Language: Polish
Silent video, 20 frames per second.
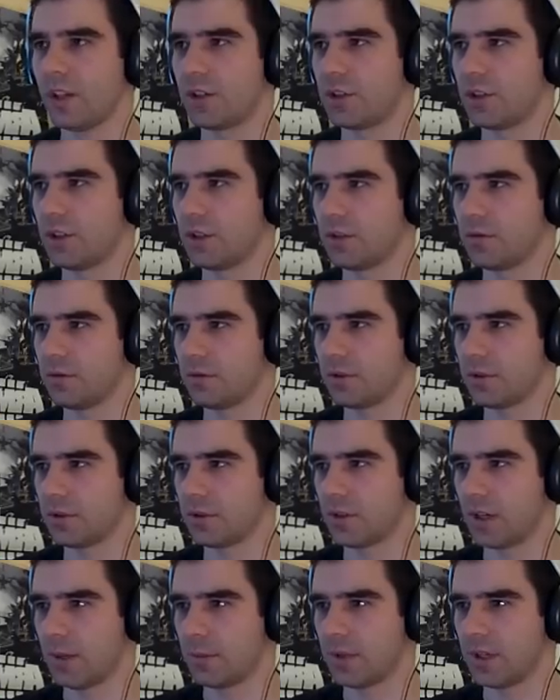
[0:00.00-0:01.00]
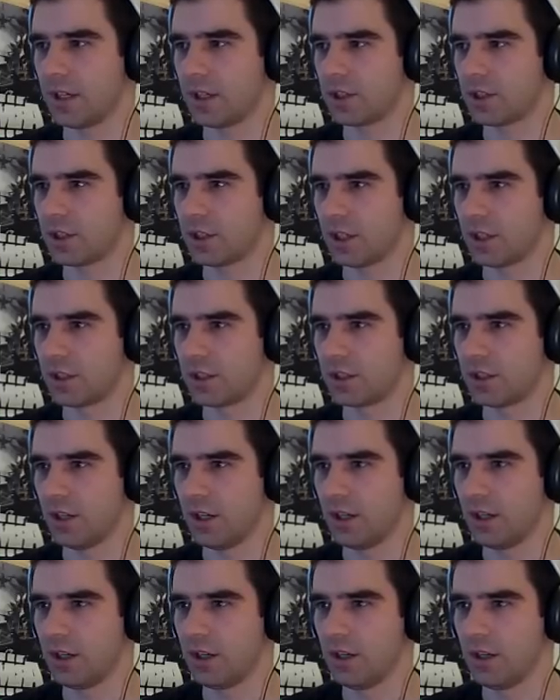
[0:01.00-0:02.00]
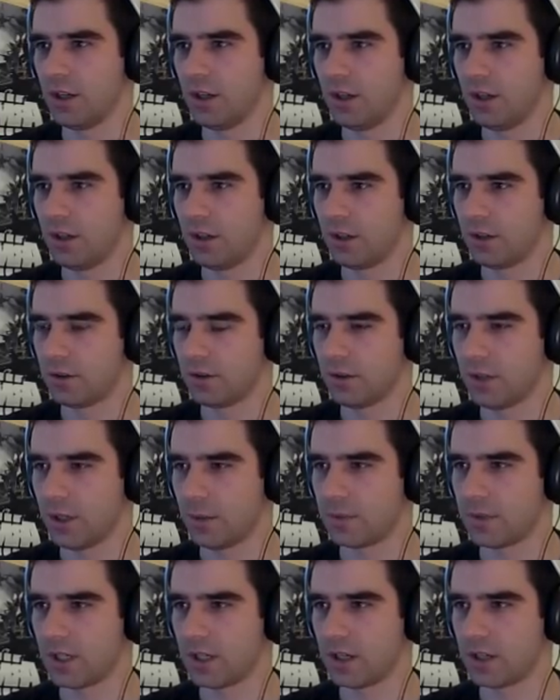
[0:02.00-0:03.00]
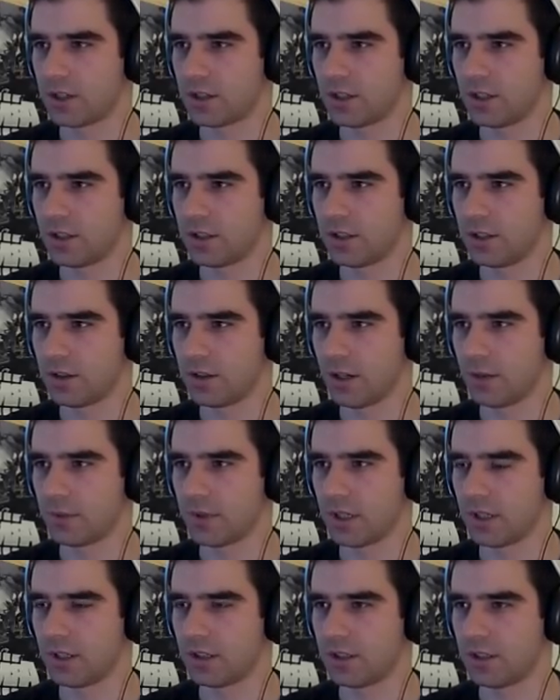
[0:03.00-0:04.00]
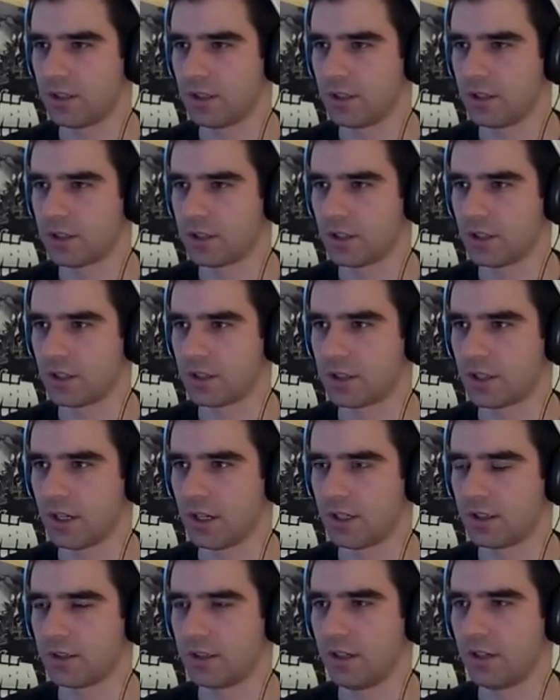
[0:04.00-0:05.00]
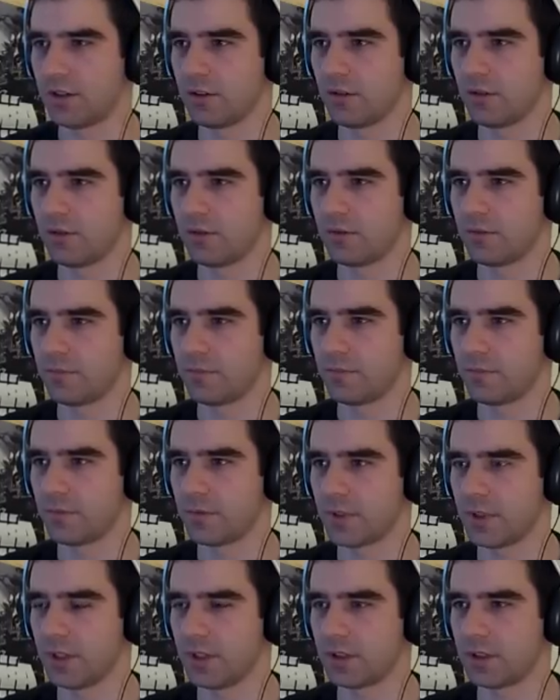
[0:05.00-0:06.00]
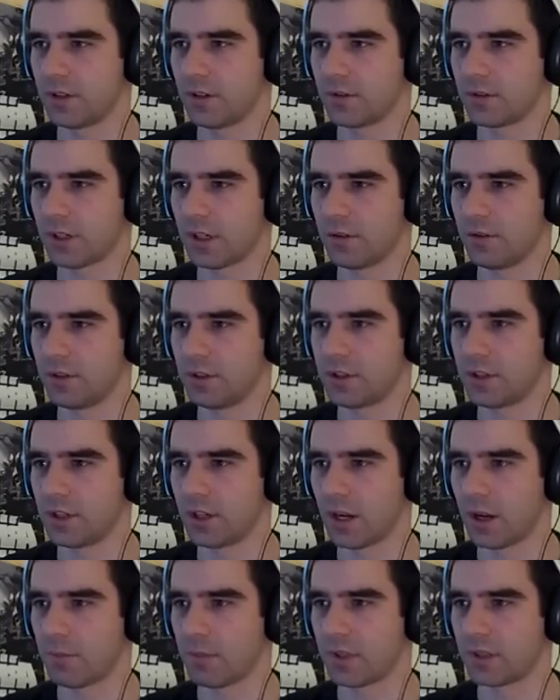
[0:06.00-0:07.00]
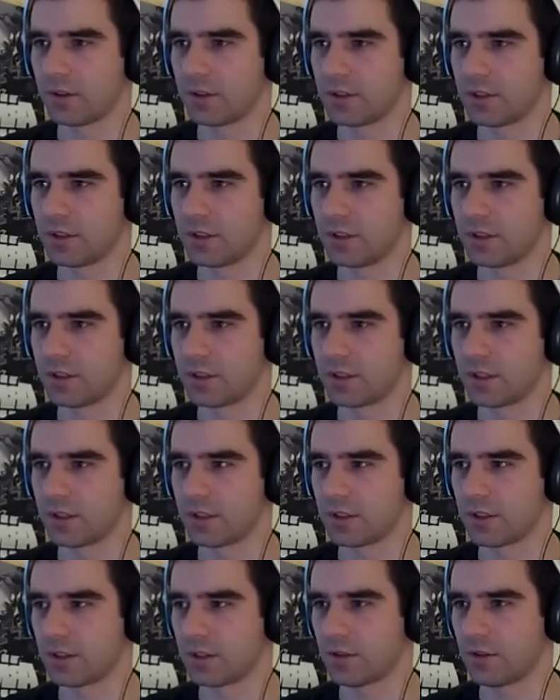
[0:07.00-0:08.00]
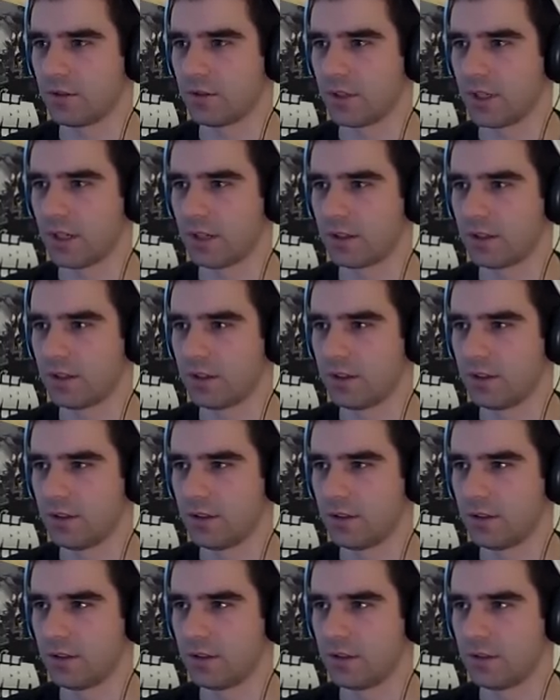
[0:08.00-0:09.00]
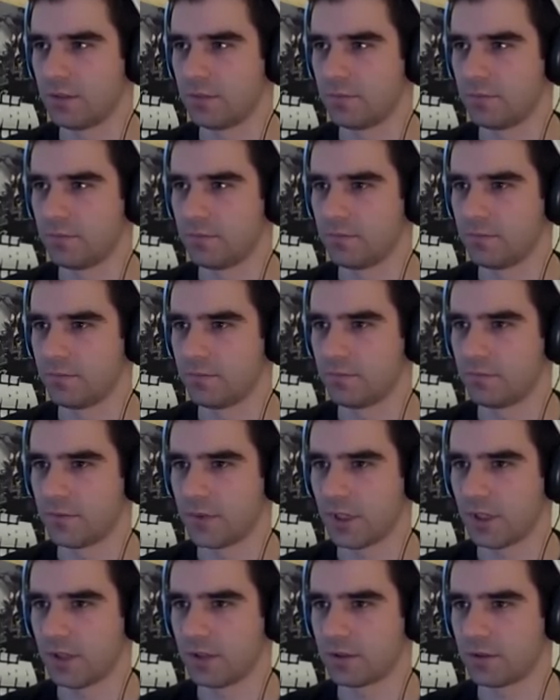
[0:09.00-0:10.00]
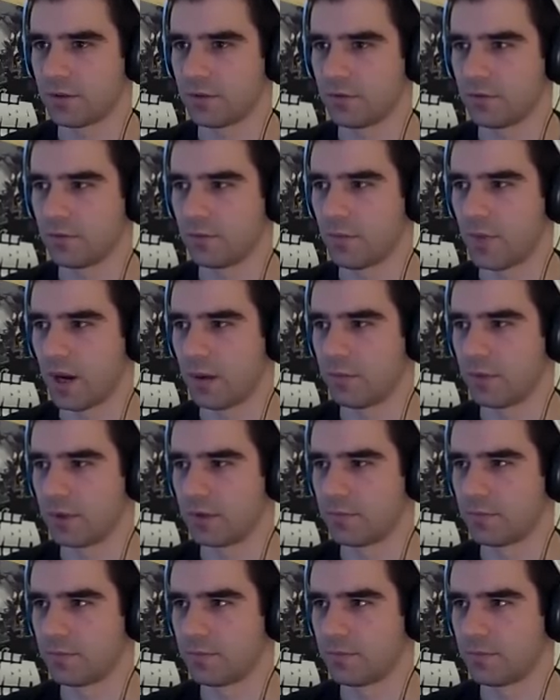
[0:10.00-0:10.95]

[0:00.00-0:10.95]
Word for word: Czy jest tu coś, co nam daje szczęście? To nam daje szczęście i to nam daje 10 szczęścia, ale tylko, y, tylko ta koniczynka ma te 10 szczęścia. Szkoda. Takie coś już mamy.